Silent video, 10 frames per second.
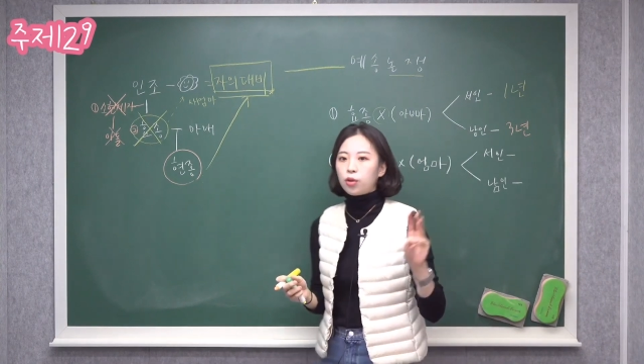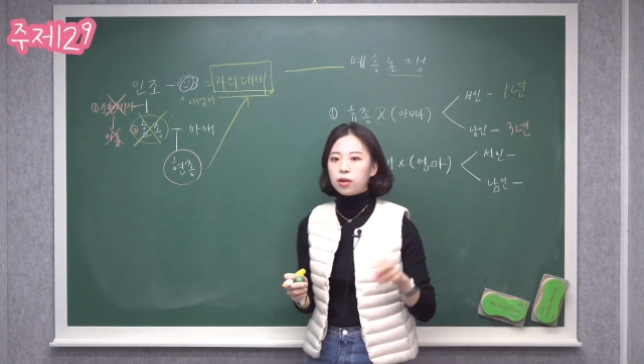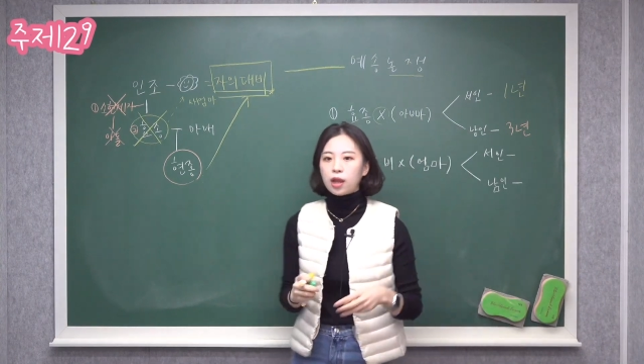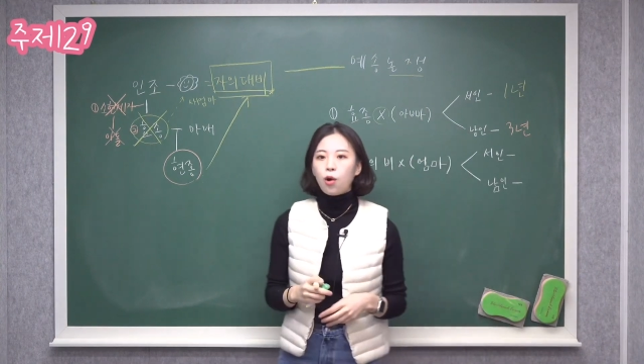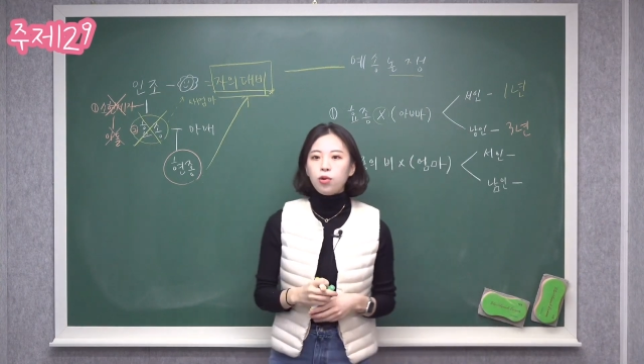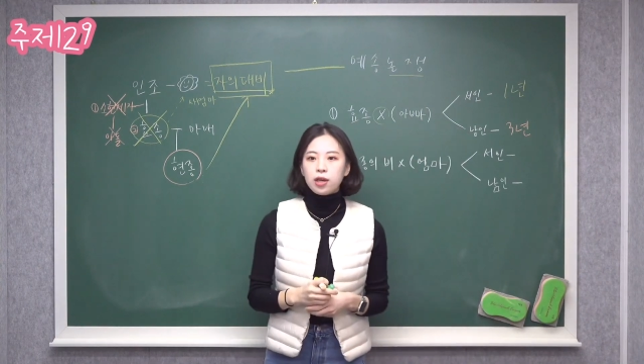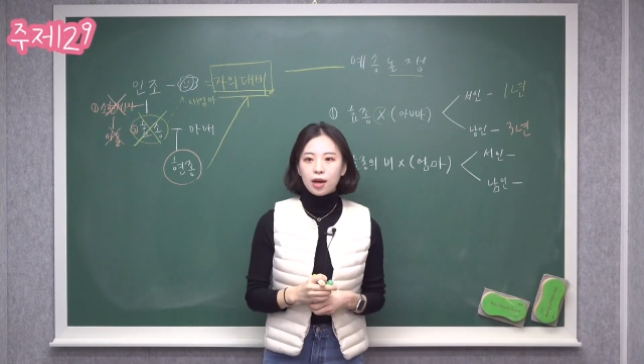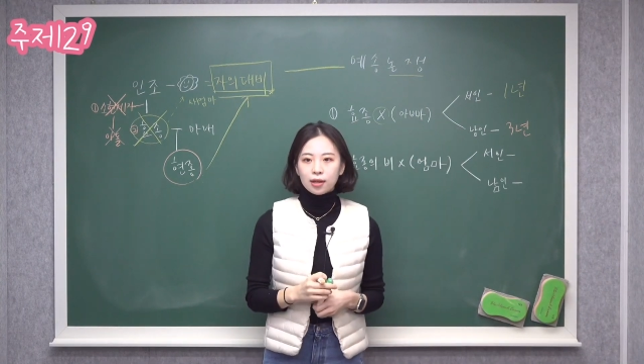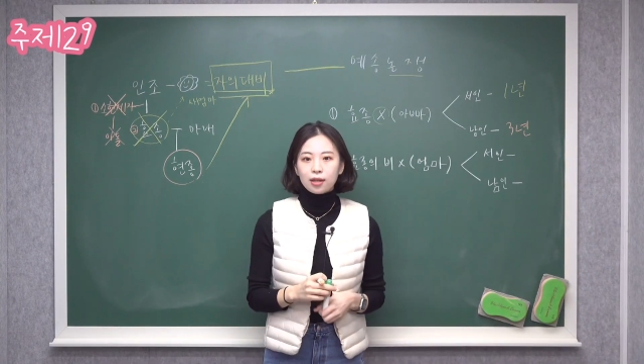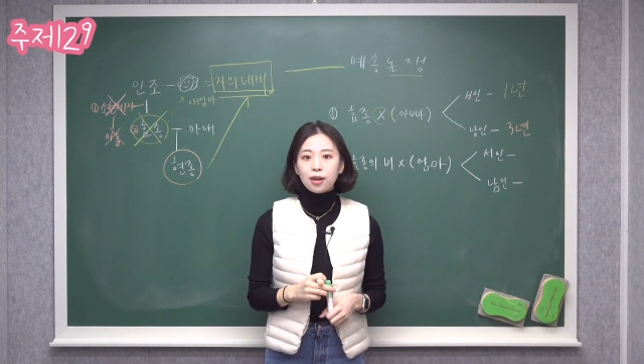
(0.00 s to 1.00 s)
된다고
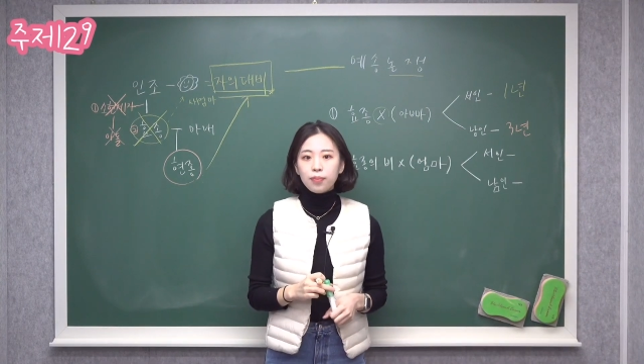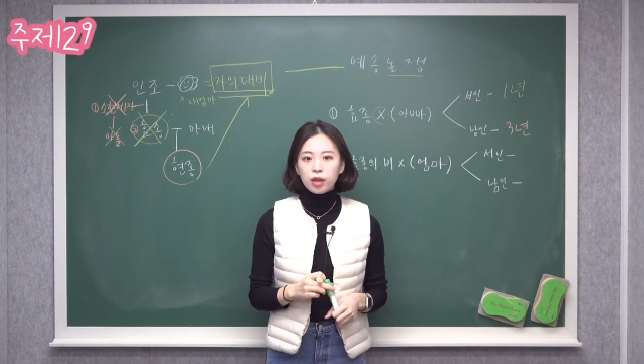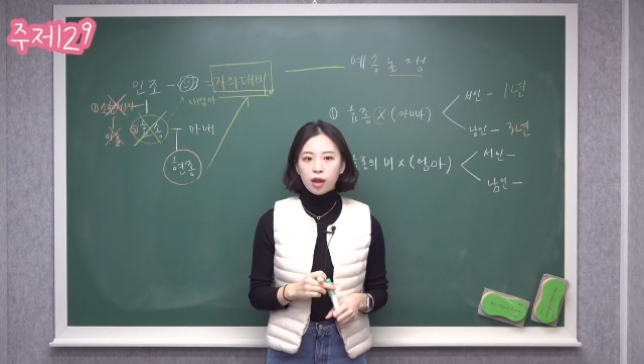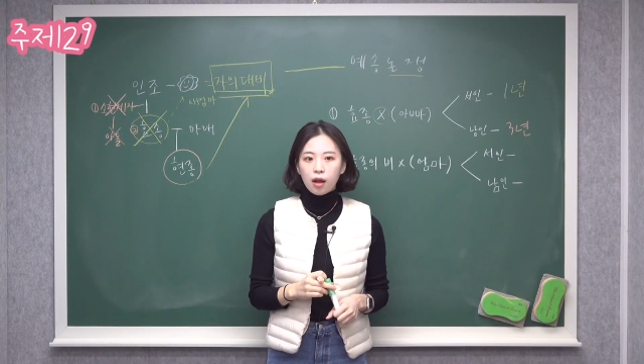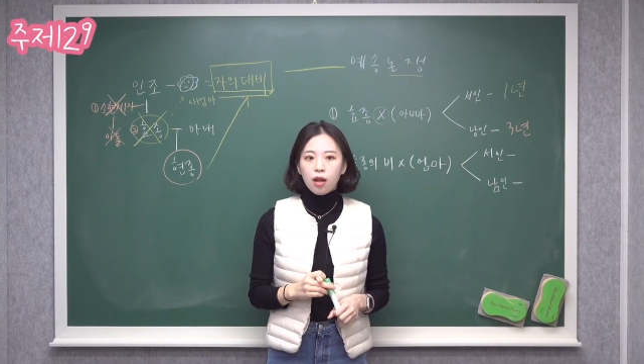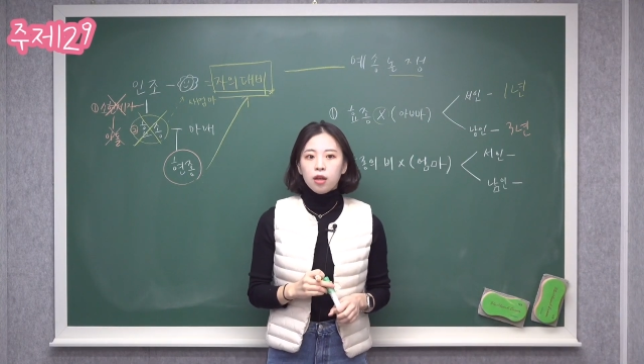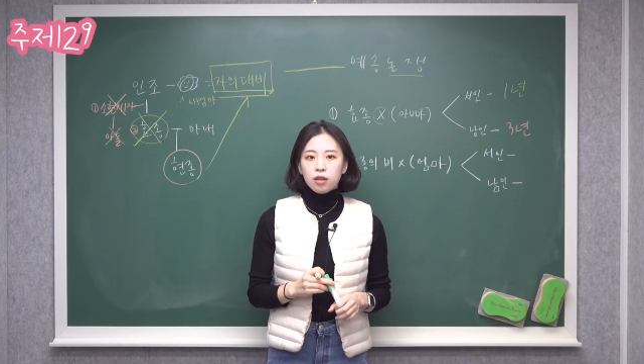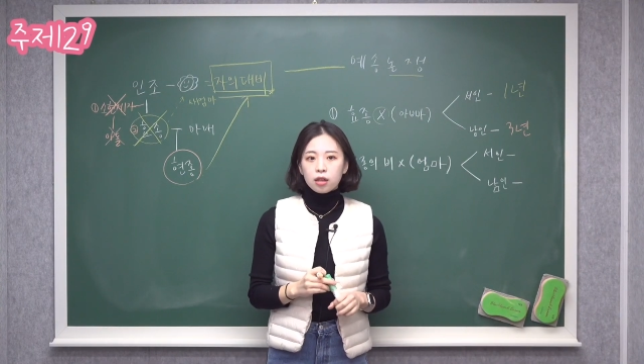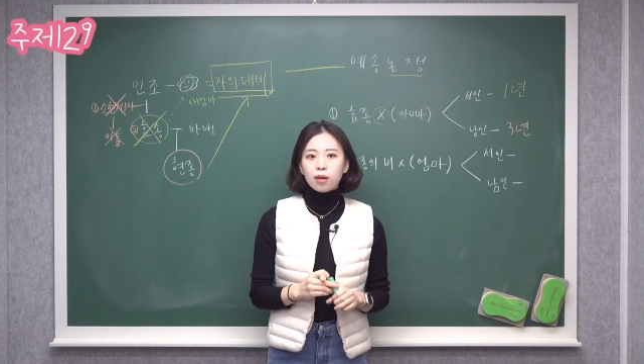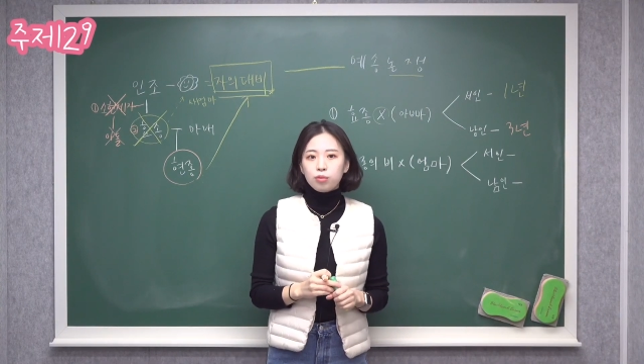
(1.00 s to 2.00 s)
이야기를 합니다.
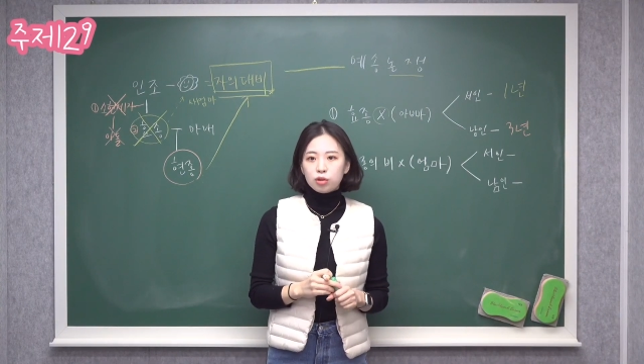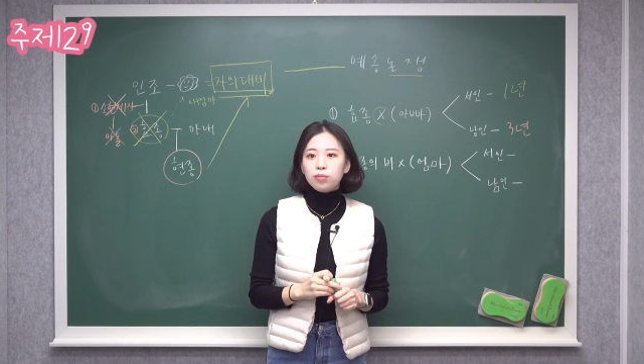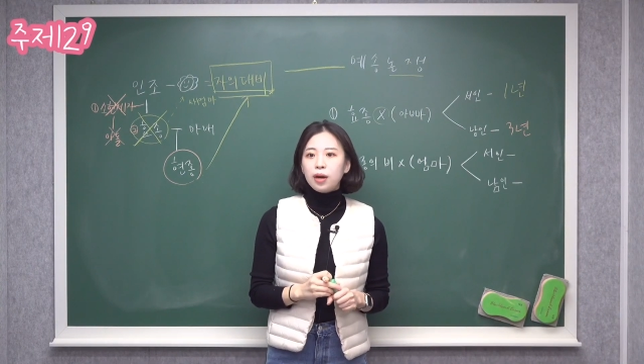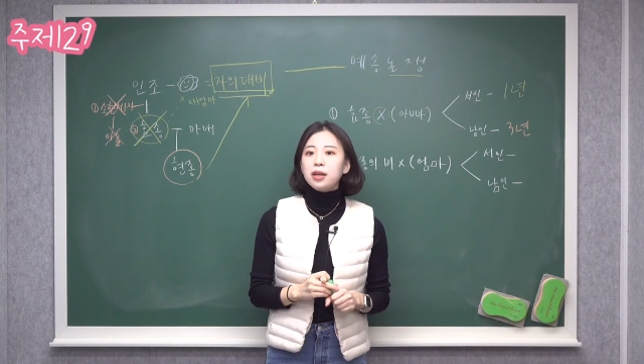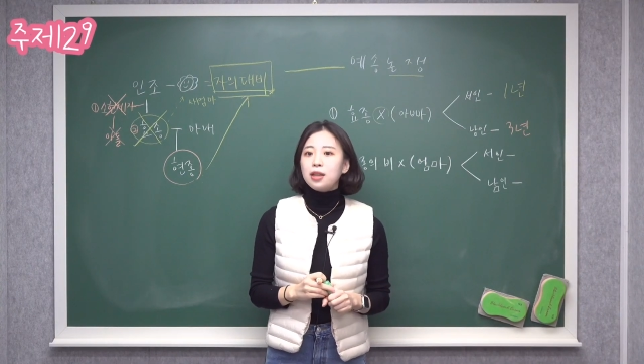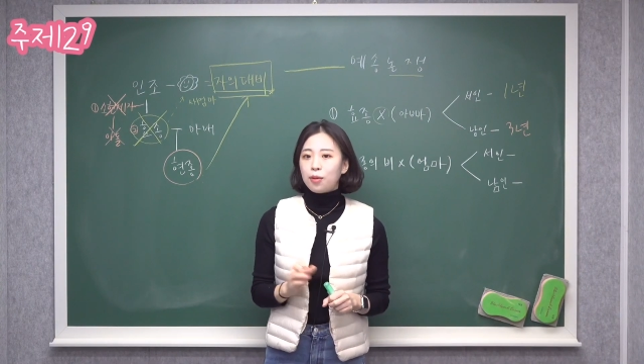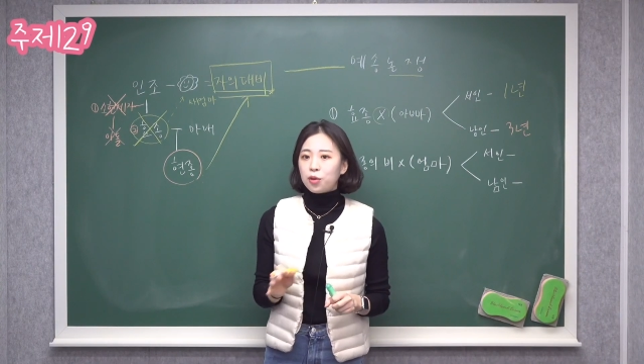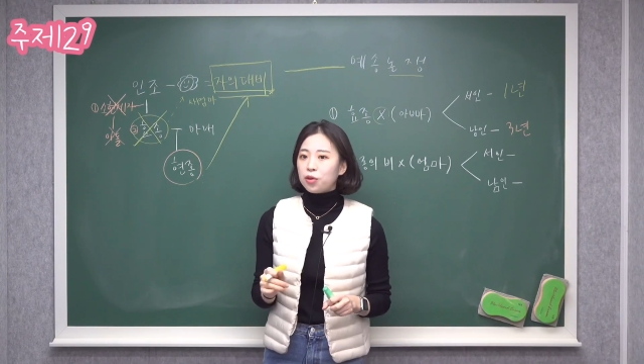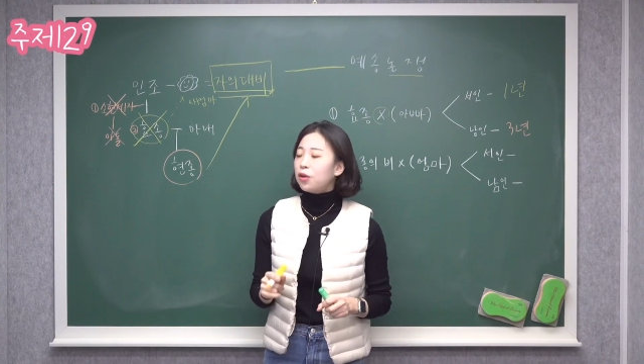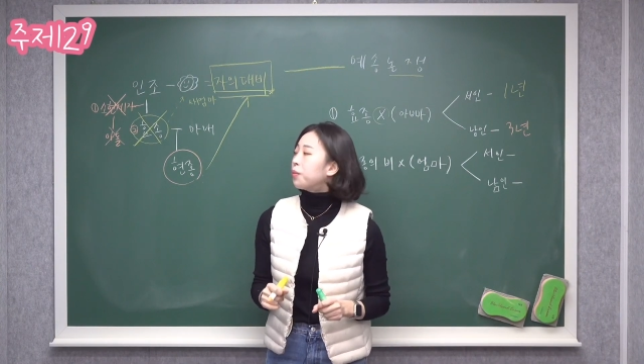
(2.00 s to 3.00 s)
이게 무슨
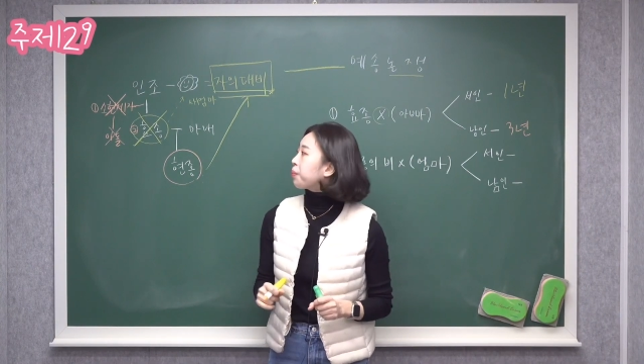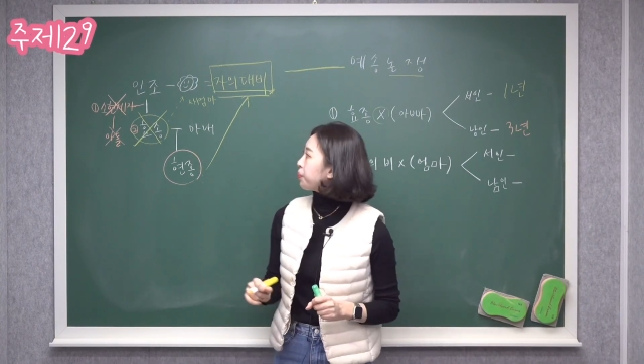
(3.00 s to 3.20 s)
말이냐면요.